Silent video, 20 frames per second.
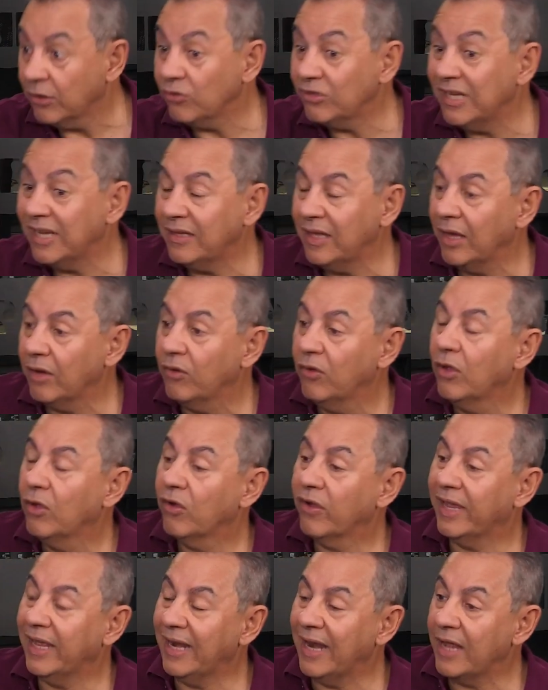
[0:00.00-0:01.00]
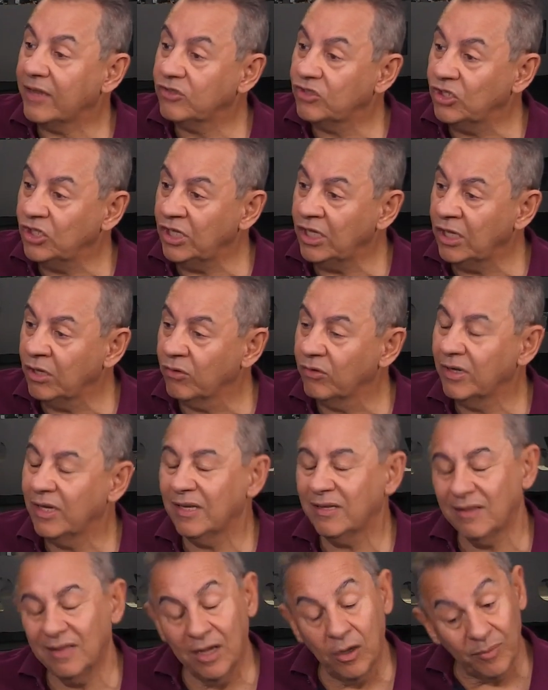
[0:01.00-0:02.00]
Então você processo tem do Renatinho, Pedrinho,
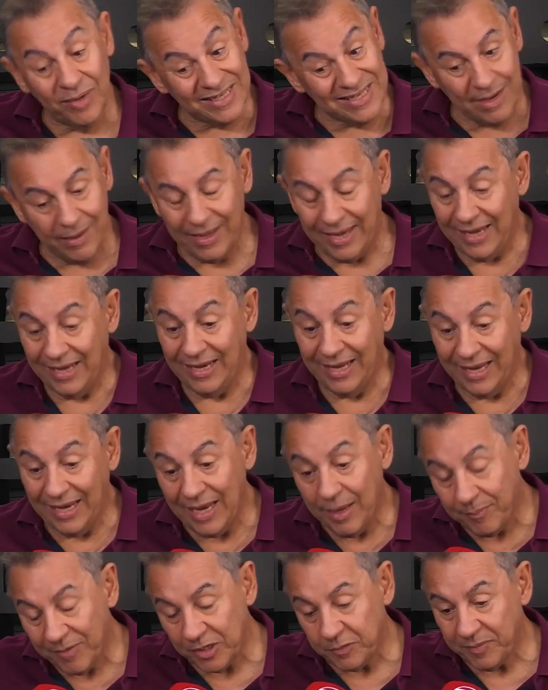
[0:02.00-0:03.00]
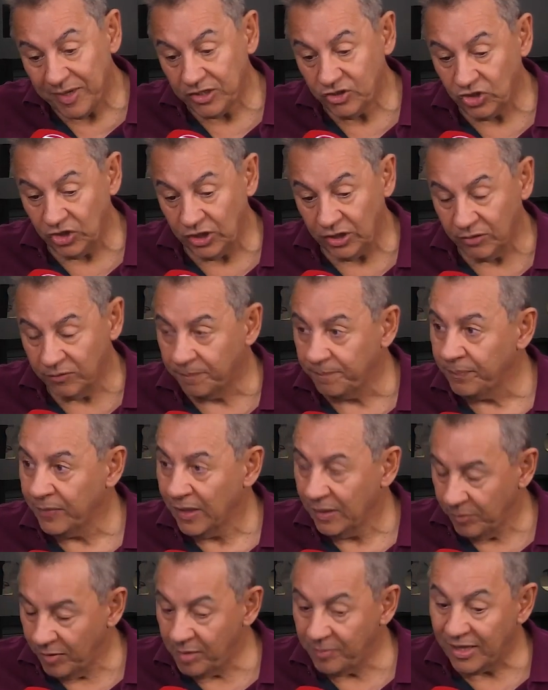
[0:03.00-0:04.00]
Flávio. Não, mas é, ele, ele é mais Só baixinho. Só que ele é mais
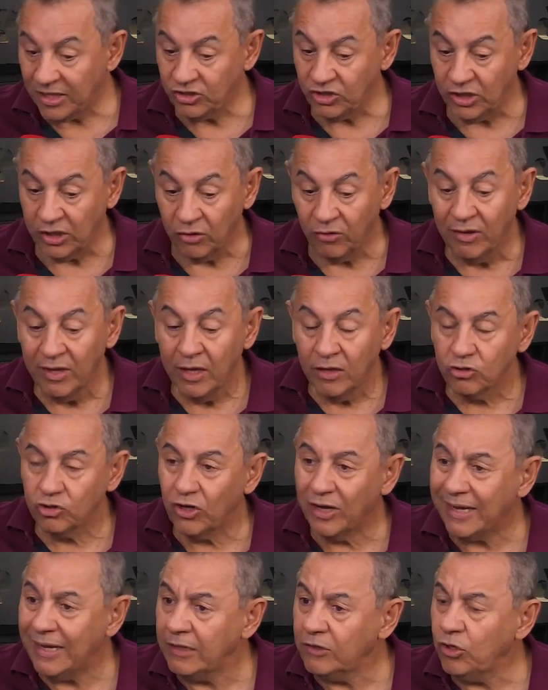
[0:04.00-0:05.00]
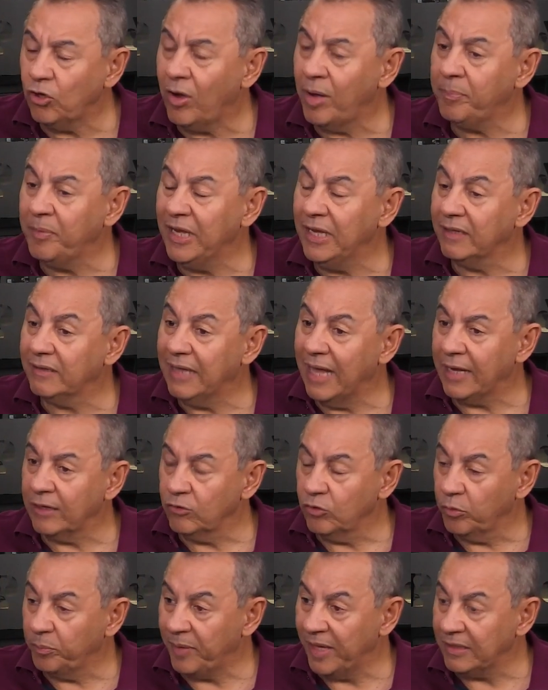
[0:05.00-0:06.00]
baixinho. Mais baixinho. É. Só que ele tem uma habilidade
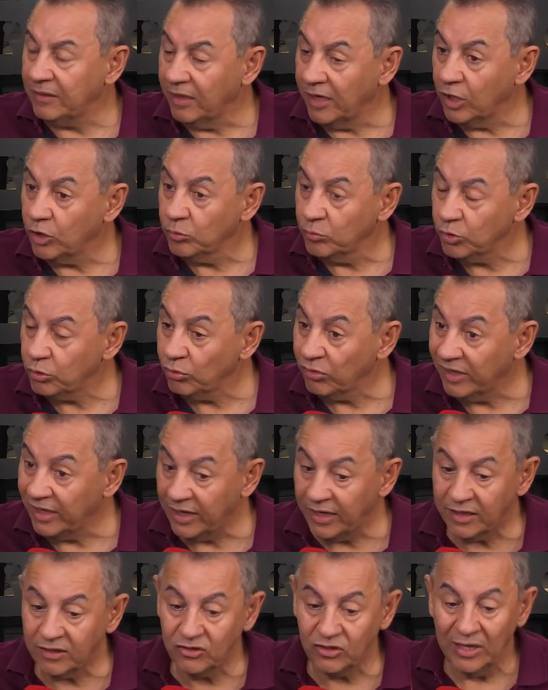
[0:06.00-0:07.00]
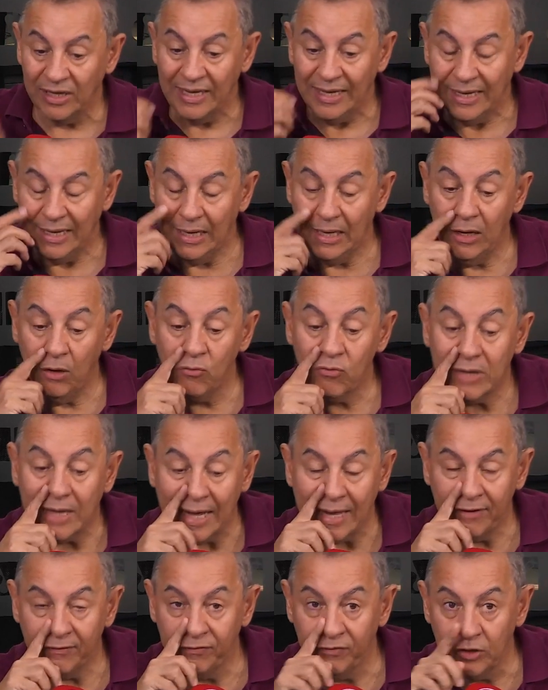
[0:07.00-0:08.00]
no pé direito muito grande. Ele é um
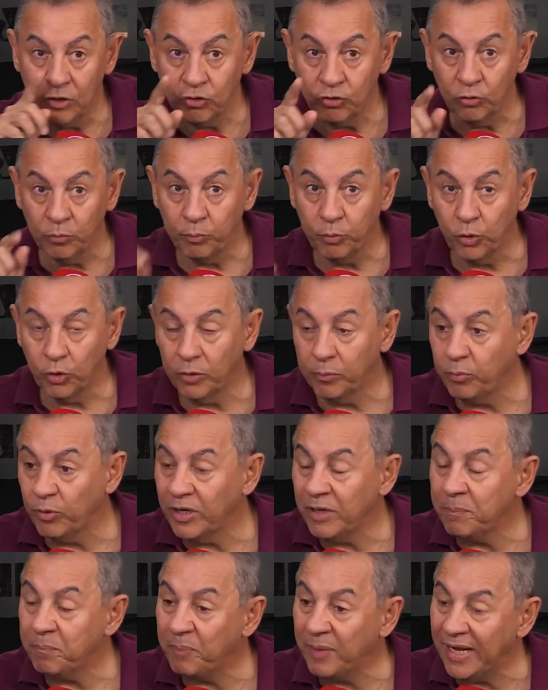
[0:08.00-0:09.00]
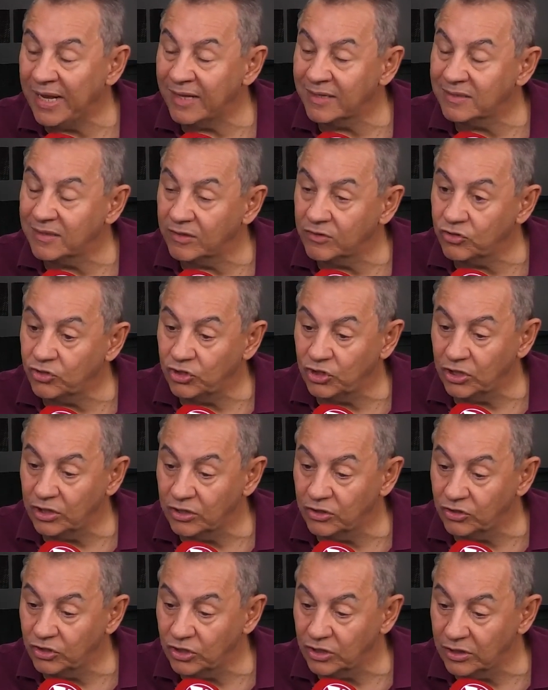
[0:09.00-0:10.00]
cara visto por, por empresas
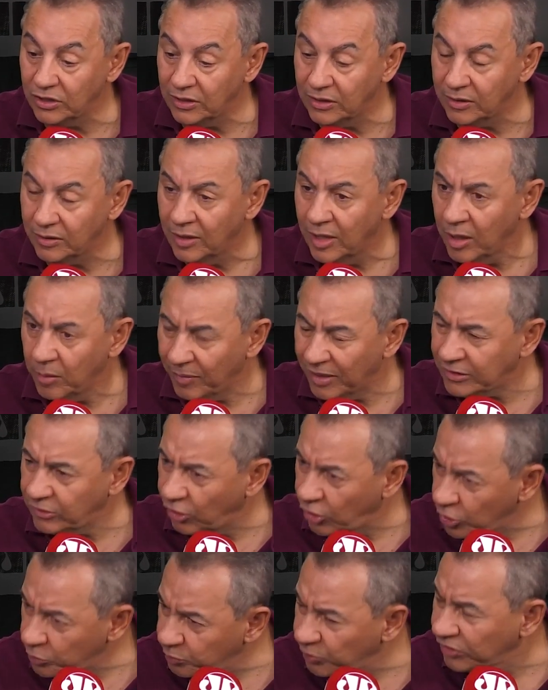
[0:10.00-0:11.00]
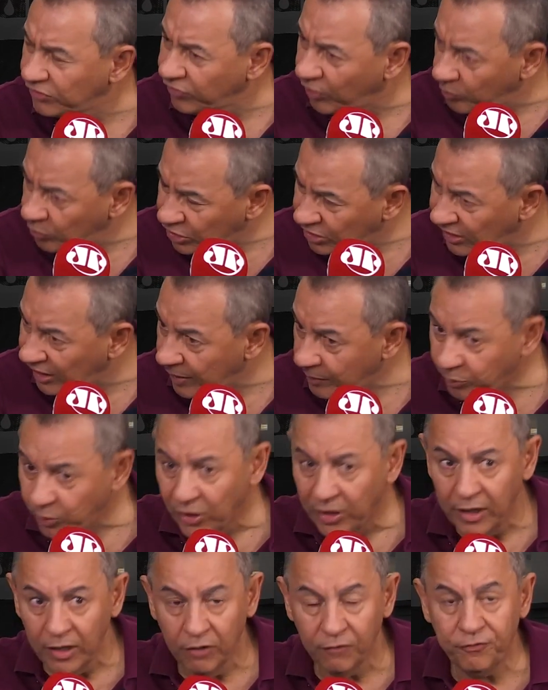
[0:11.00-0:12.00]
de, de material esportivo há muito tempo.
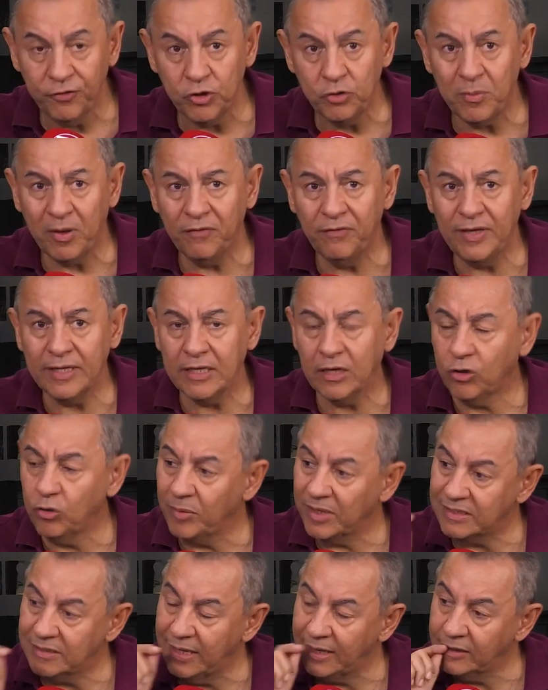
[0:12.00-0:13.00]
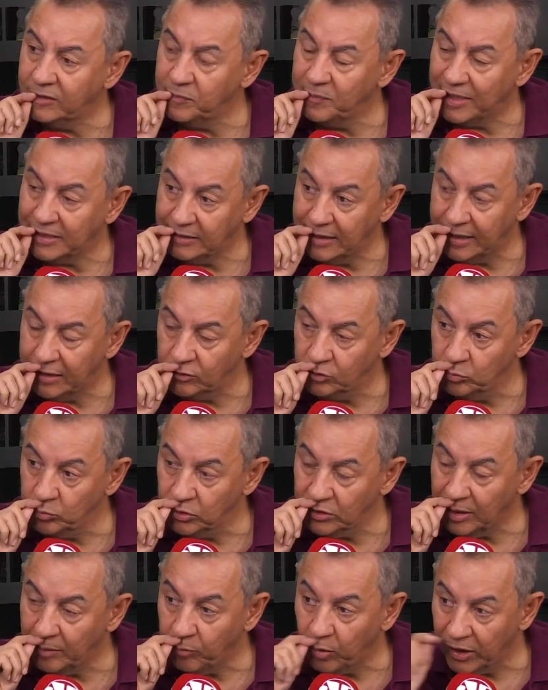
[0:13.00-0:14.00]
Eu fiz uma vez aqui uma série de matérias no
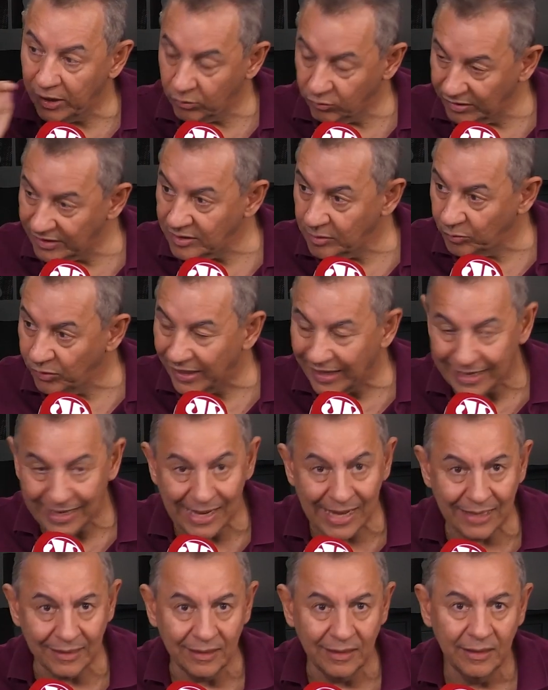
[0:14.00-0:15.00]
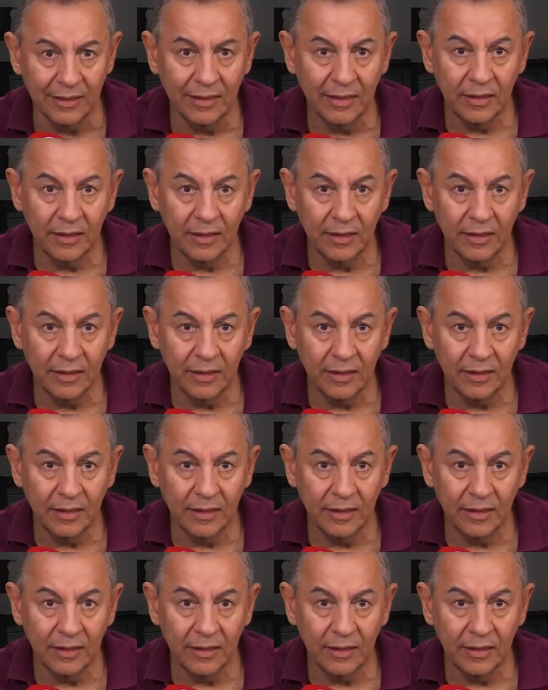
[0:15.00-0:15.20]
mundo da bola com essa molecada.